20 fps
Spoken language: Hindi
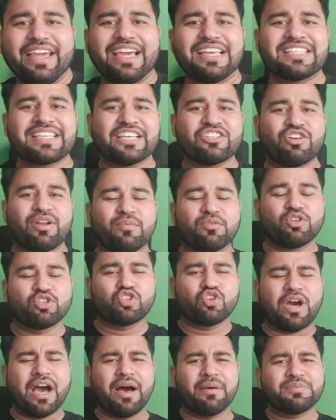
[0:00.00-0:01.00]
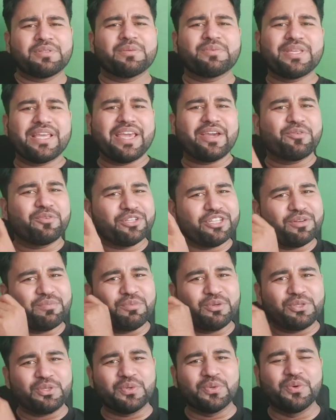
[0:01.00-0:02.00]
है कैसे हो दोस्तों आप सबसे एक
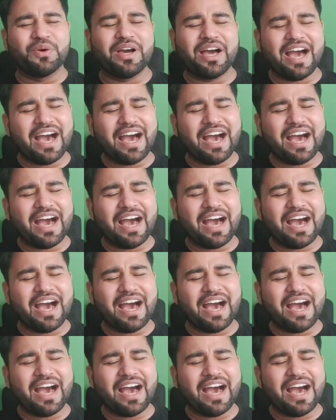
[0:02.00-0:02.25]
क्वेश्चन पूछूं